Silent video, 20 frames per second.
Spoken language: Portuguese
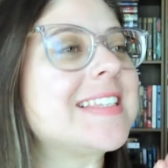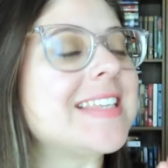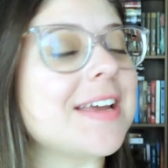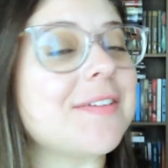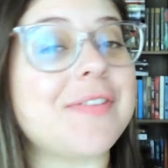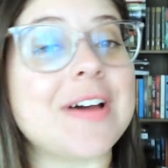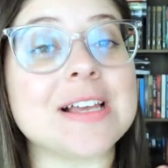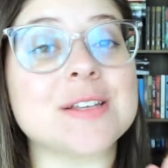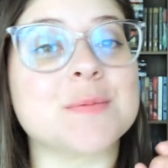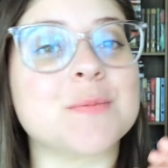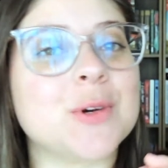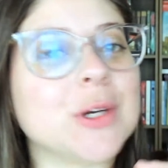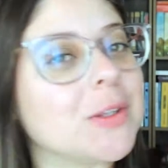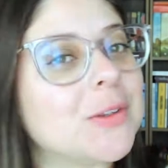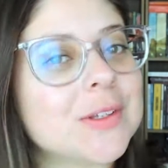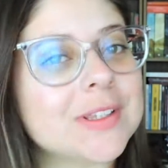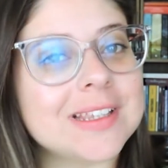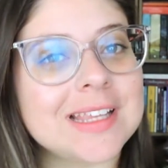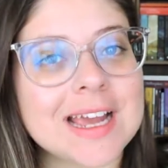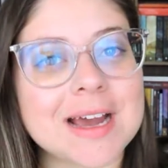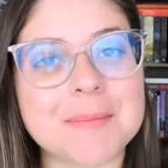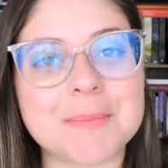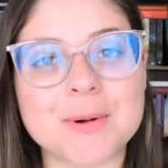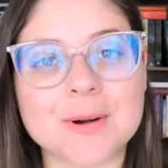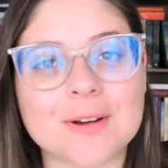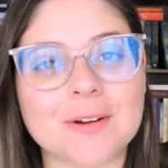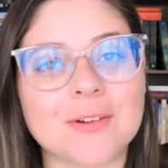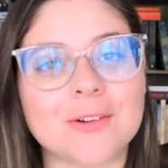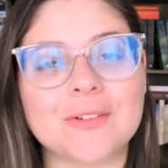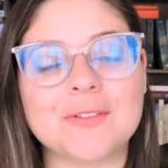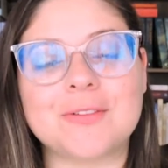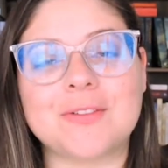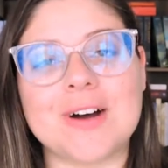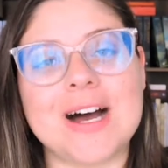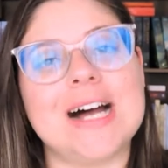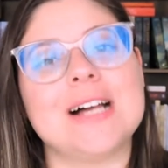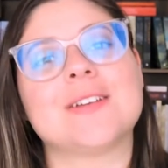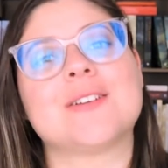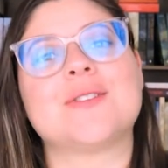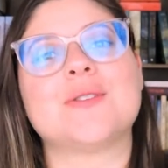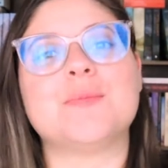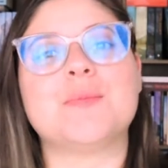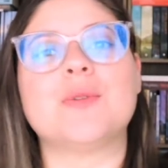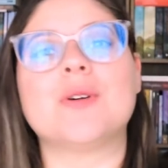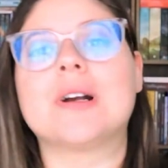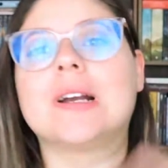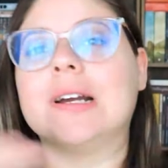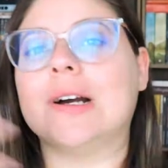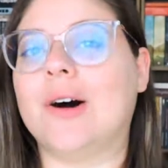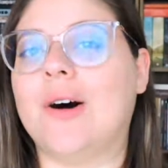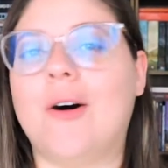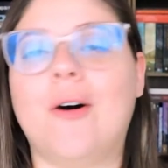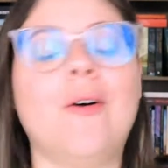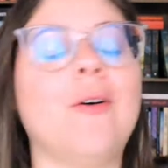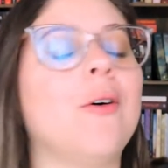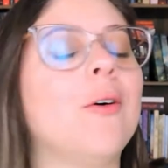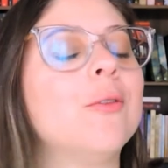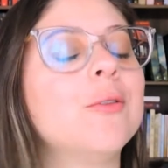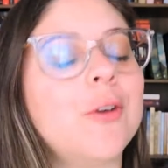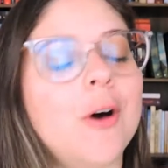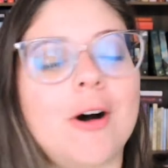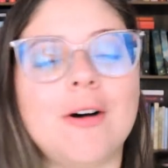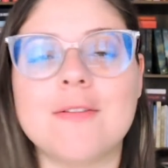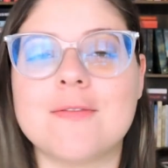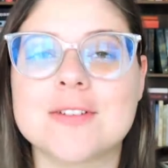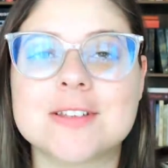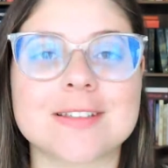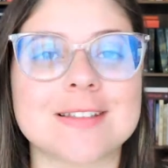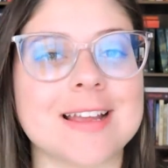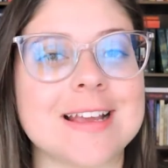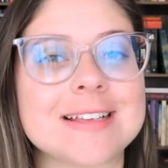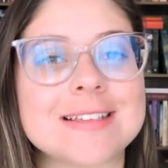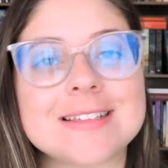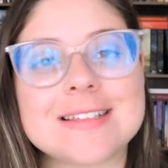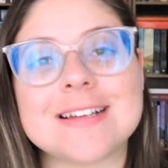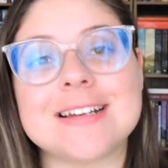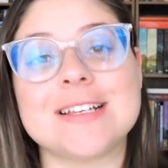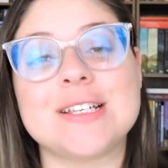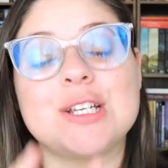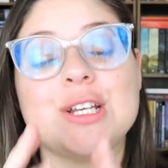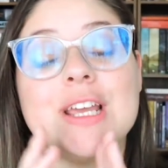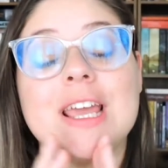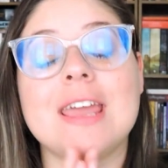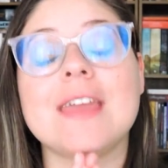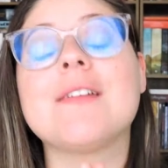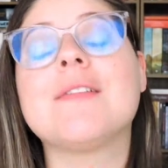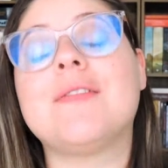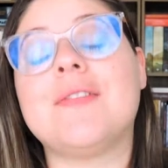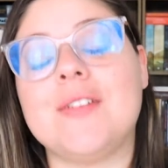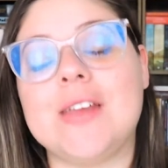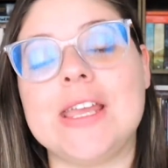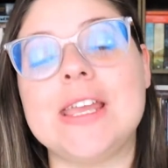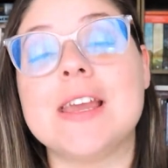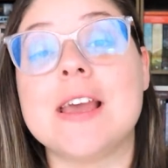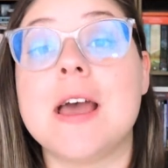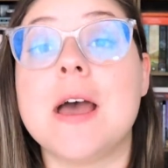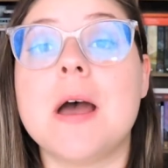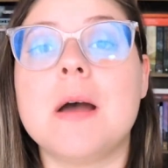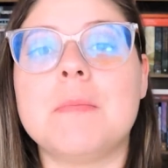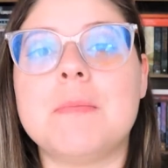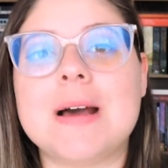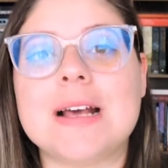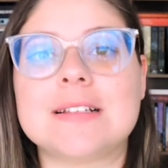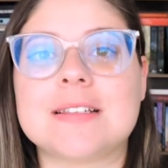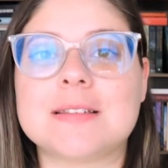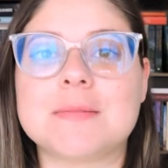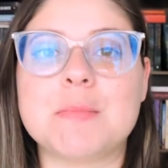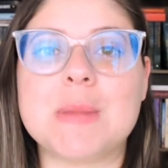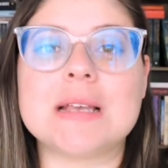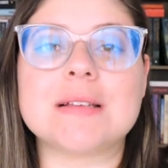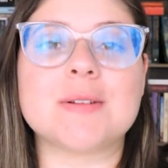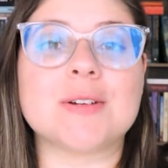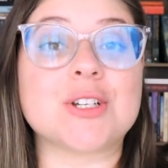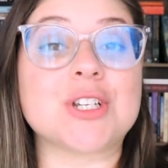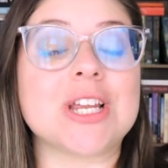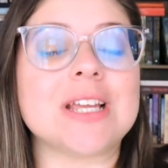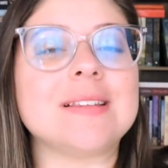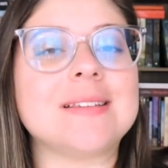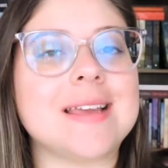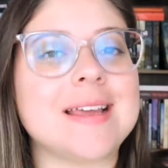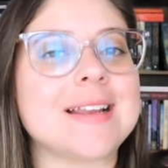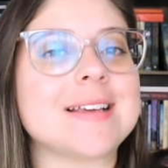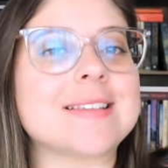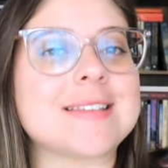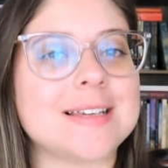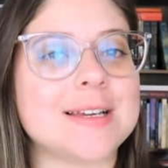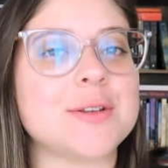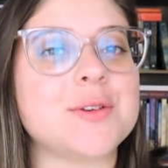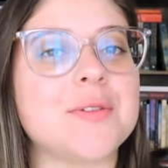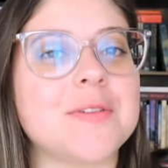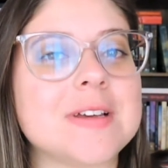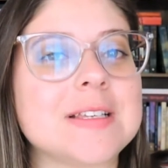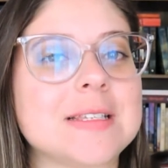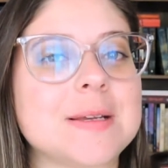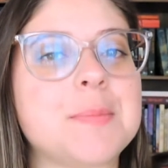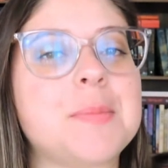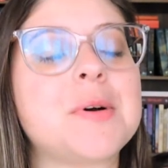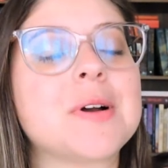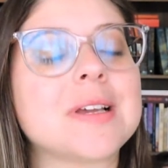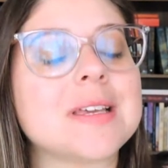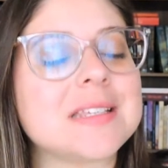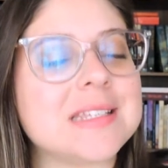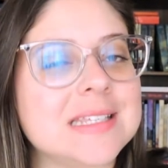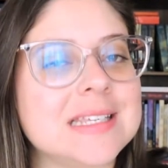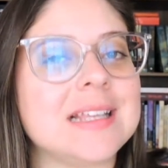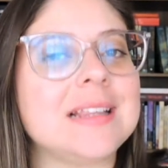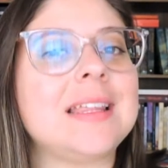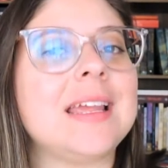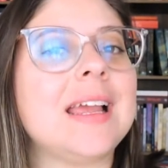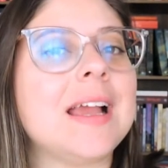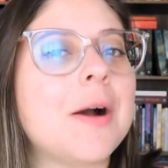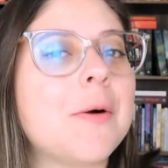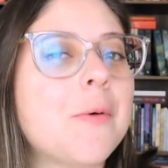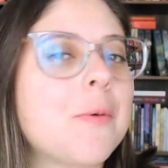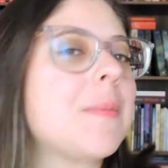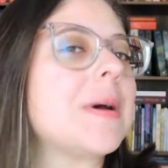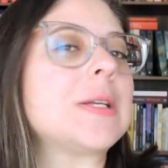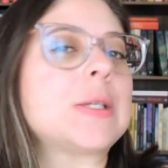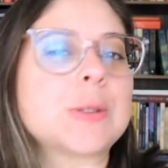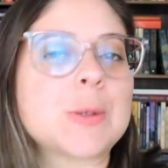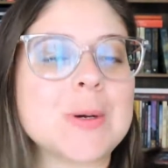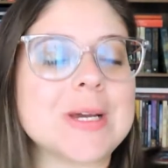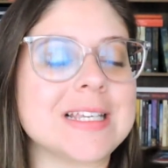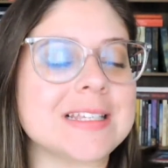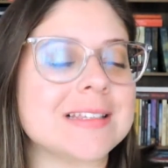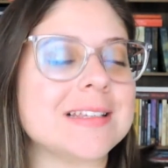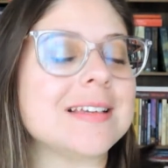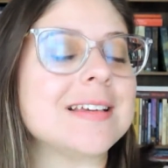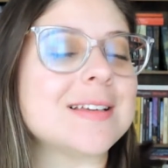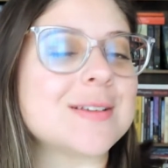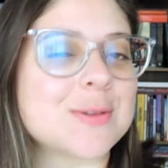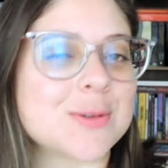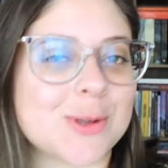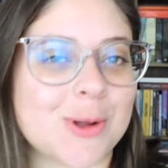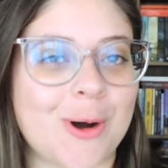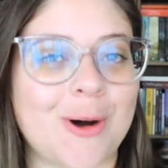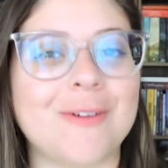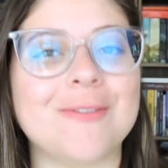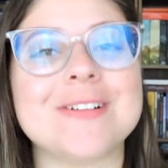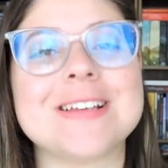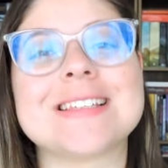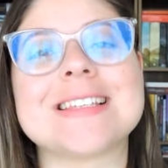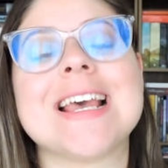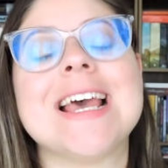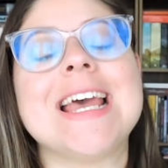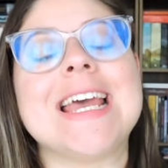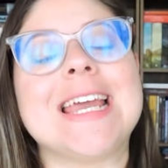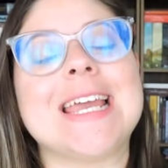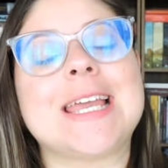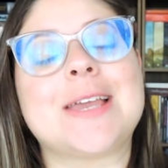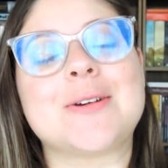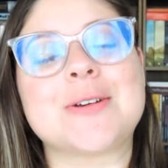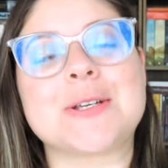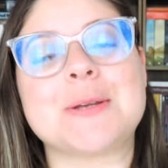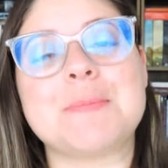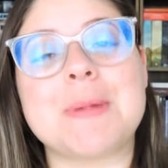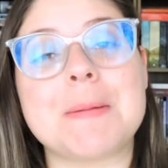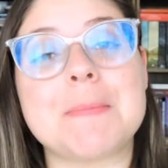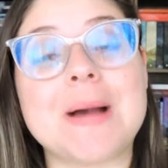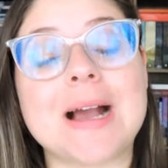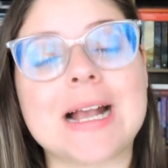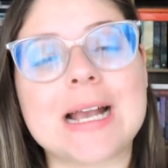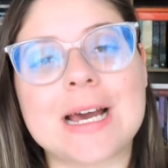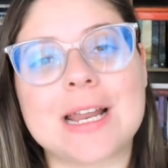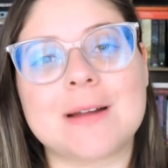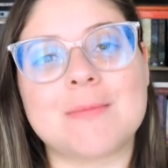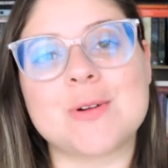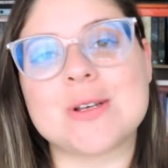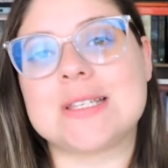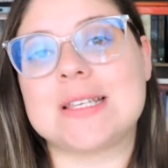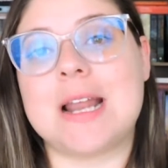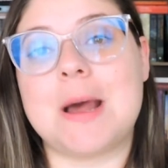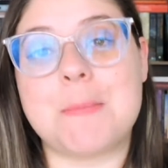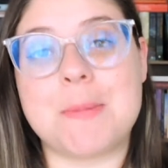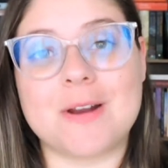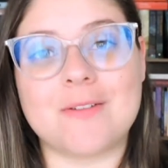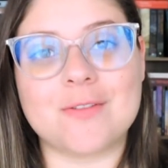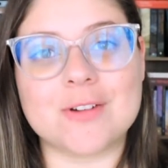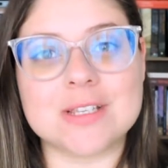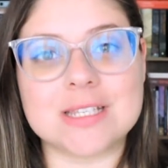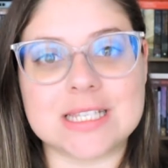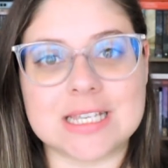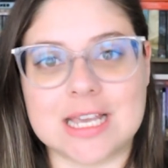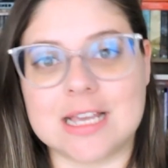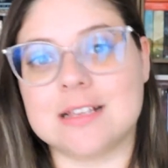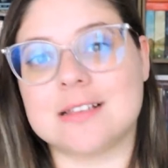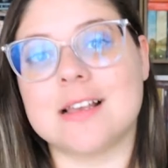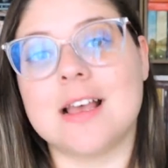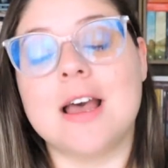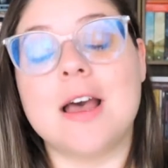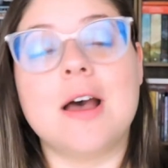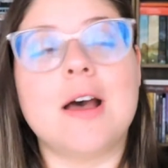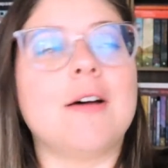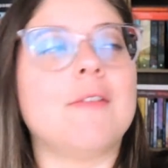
Sim, faz muito tempo que eu não faço book haul ou novos na estante, enfim, mas mesmo eu achei interessante fazer porque sim, tem algumas coisinhas novas e que eu achei bem bacana mostrar pra vocês.